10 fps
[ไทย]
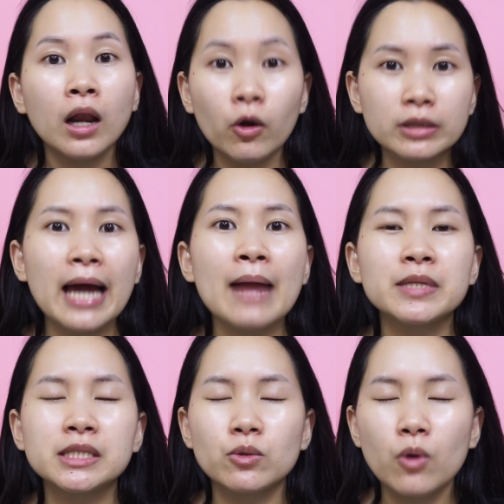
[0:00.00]
ลดการเป็
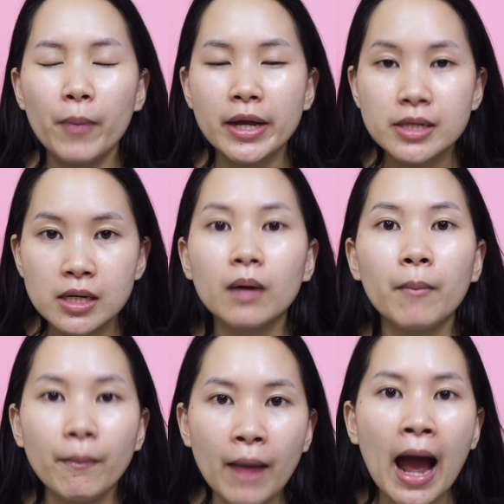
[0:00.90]
นสิวลงไปเยอะ
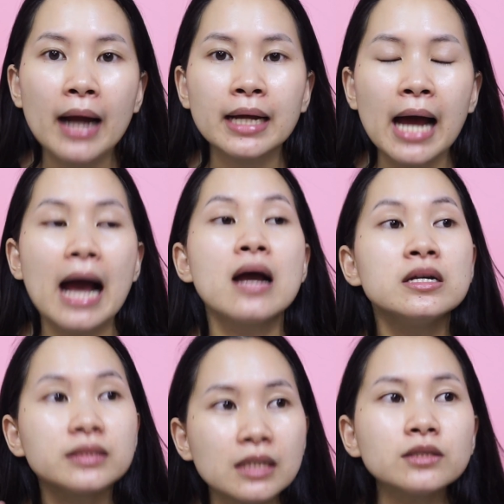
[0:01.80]
มากๆ นะคะ
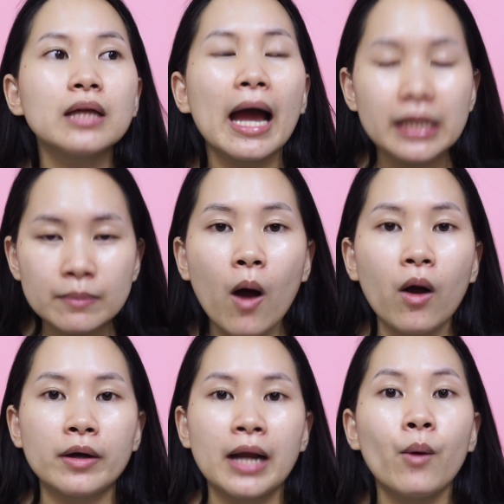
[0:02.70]
ซึ่งอันนี้บอก
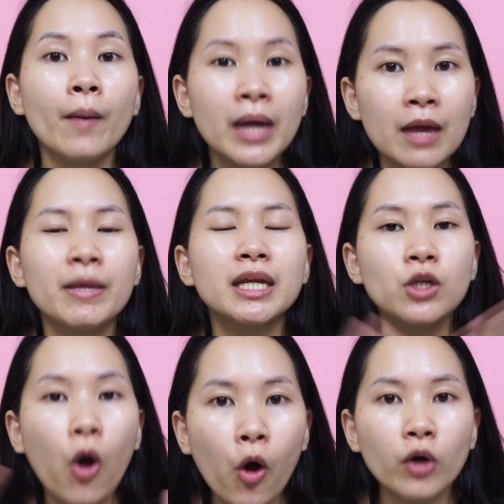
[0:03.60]
ก่อนนะว่าเมย์ไม่ได้
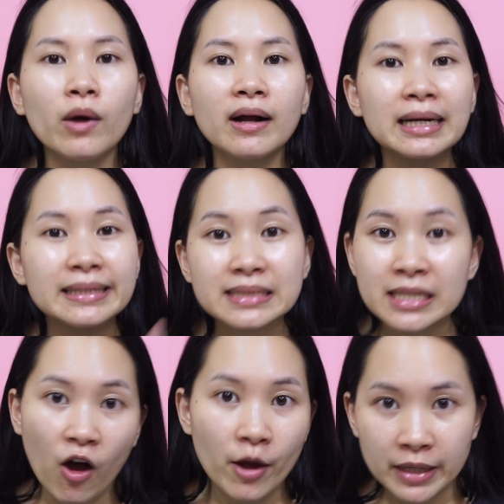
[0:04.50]
โทษว่า
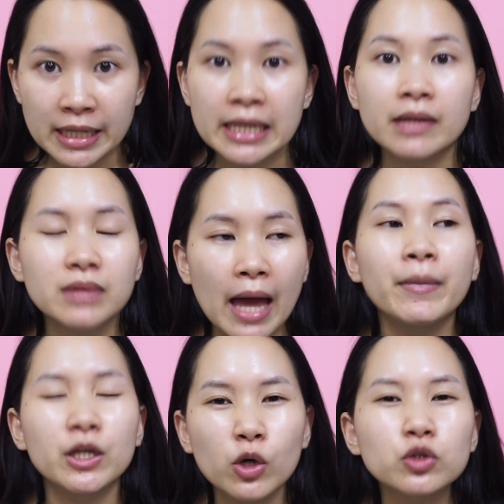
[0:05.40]
cleansing oil ไม่ดี แต่เม
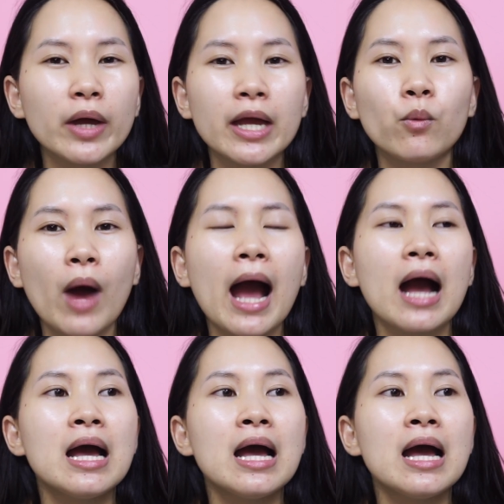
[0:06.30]
ย์โทษตัวเองว่า